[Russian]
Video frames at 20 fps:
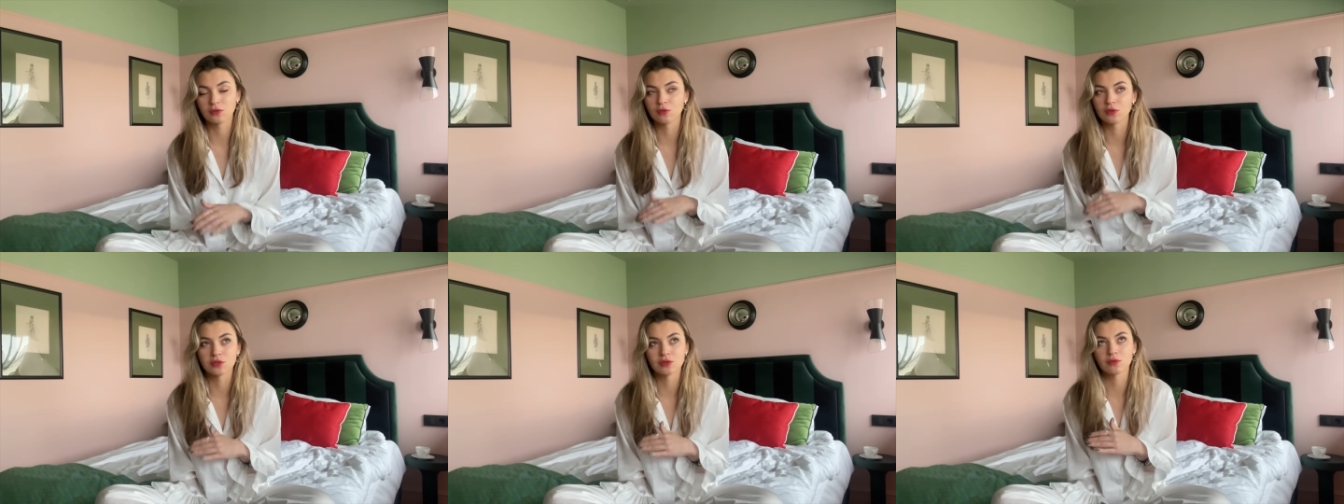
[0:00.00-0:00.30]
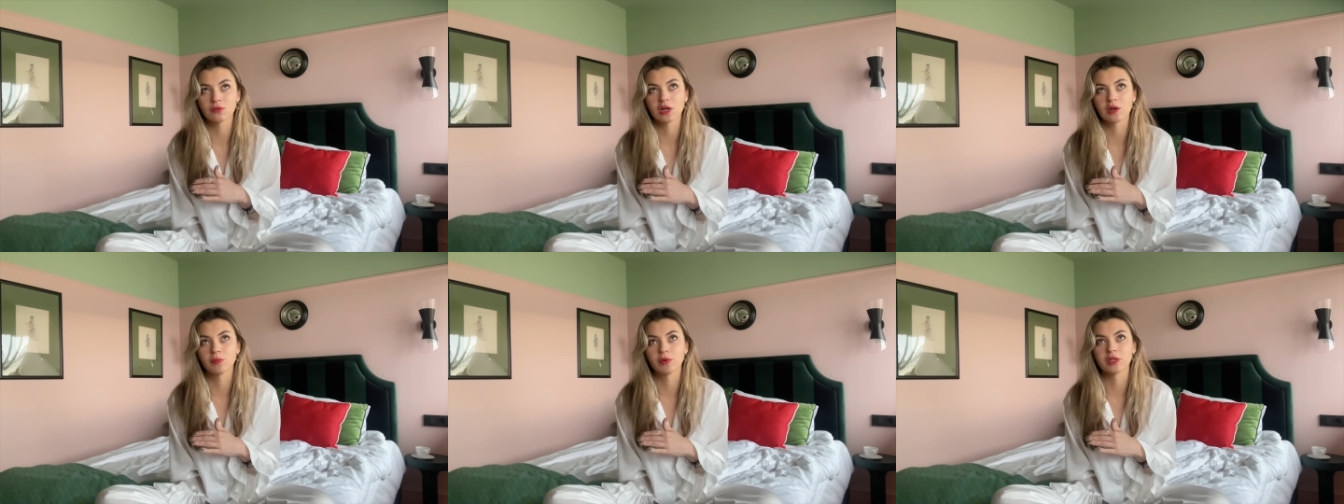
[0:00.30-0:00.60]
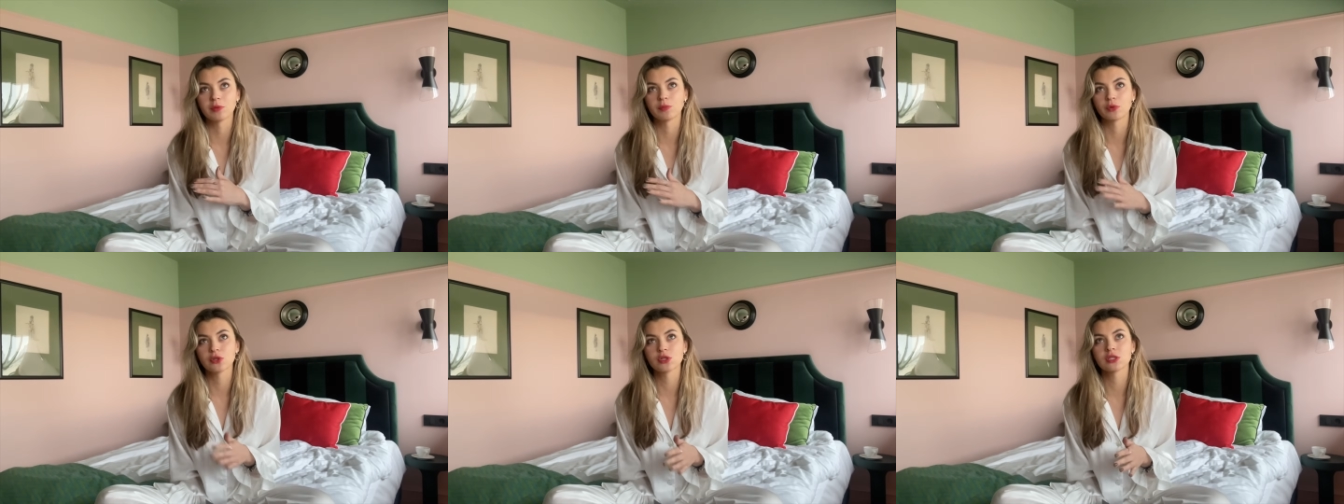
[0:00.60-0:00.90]
То есть, ну, как бы
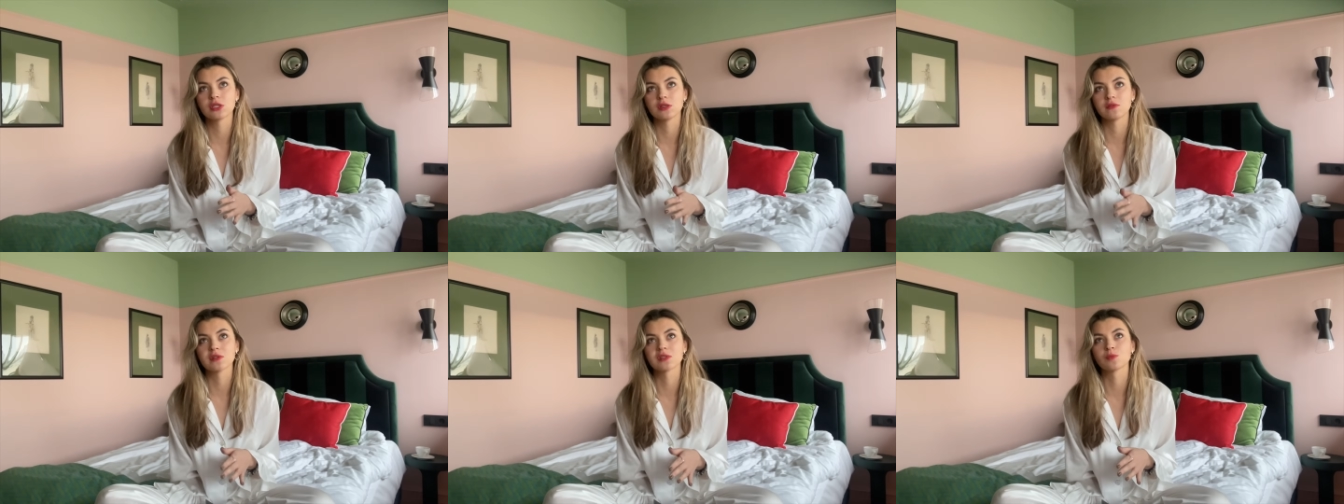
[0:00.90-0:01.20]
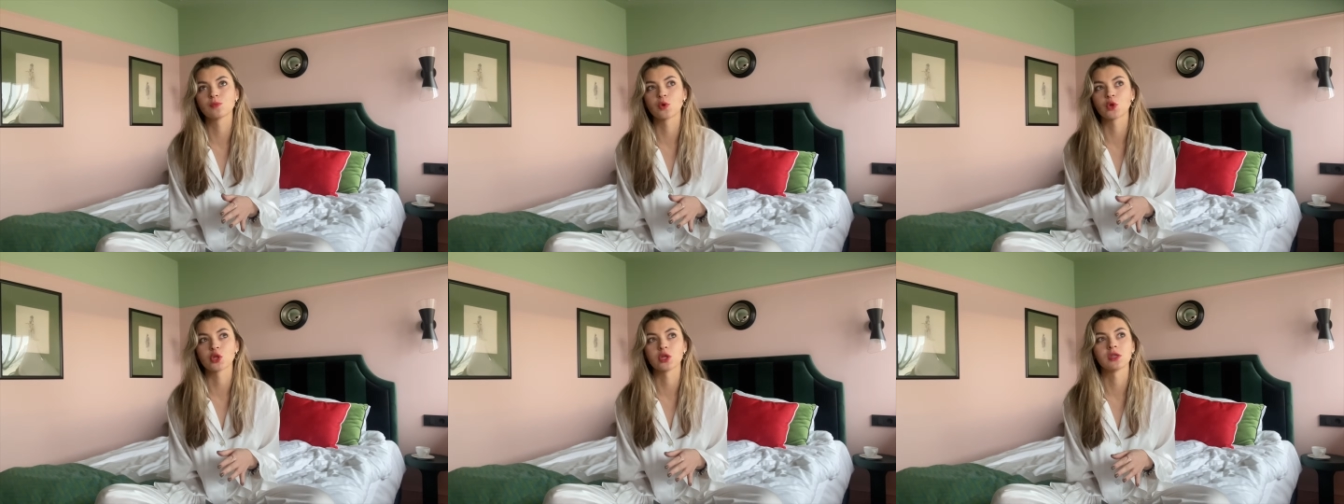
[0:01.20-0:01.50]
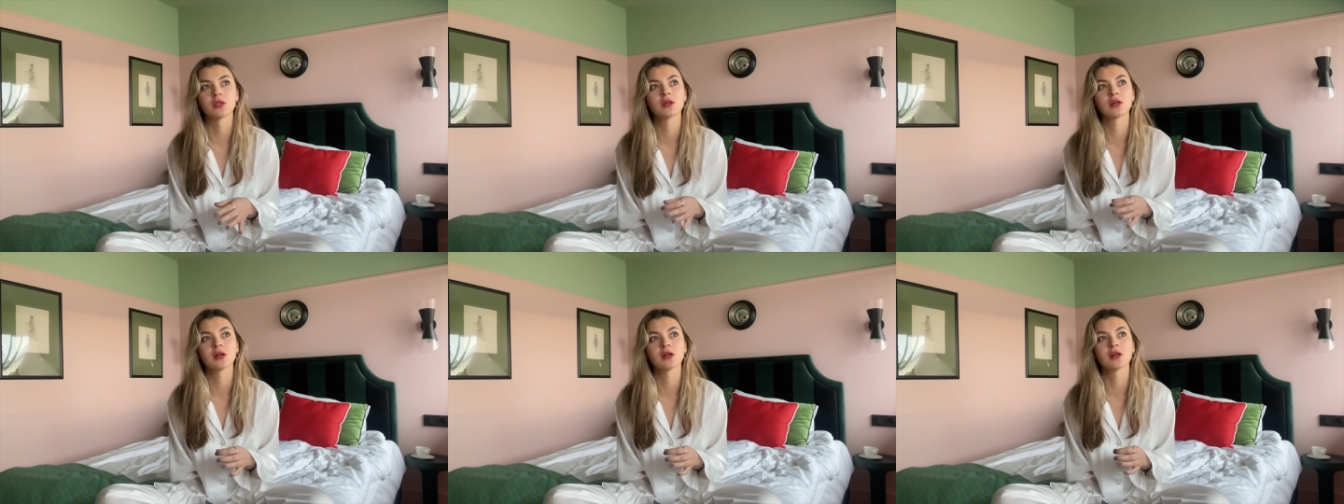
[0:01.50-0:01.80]
это просто невозможно.
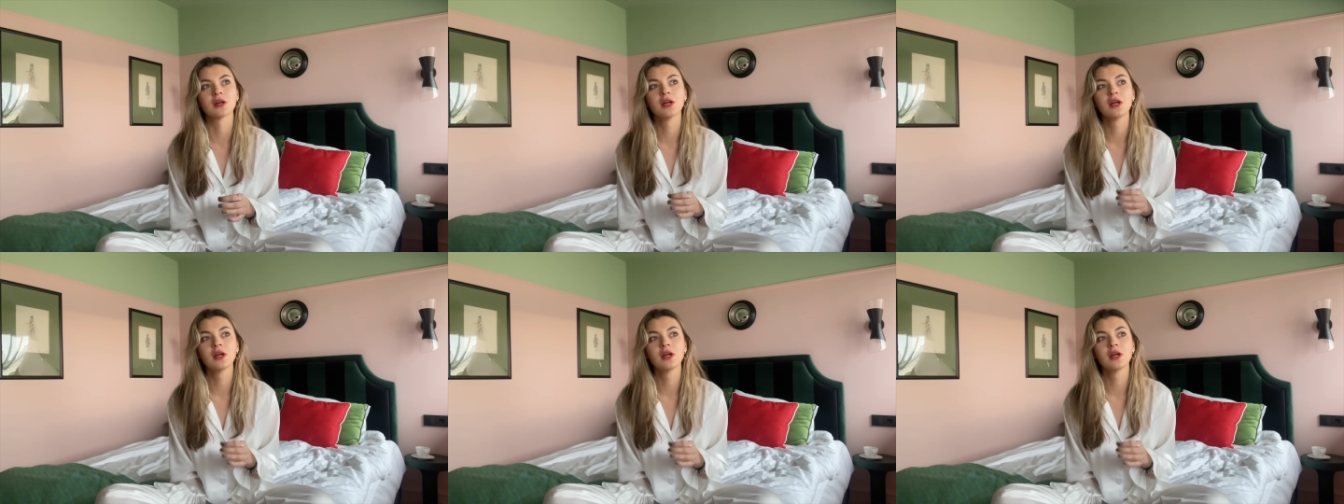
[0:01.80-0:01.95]
Это как